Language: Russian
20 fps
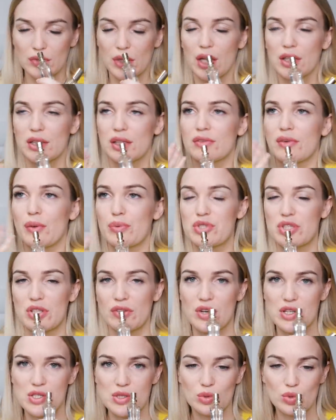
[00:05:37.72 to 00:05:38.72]
Этот вообще
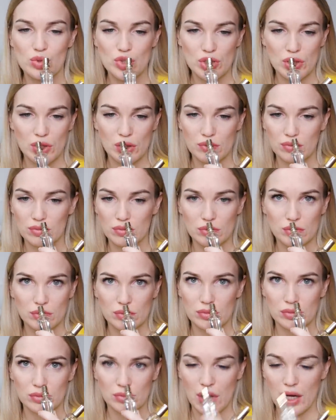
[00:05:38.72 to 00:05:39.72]
воздушный
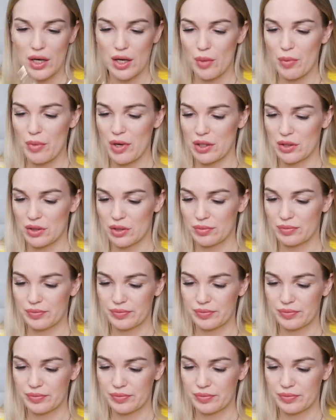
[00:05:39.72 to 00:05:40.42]
аромат.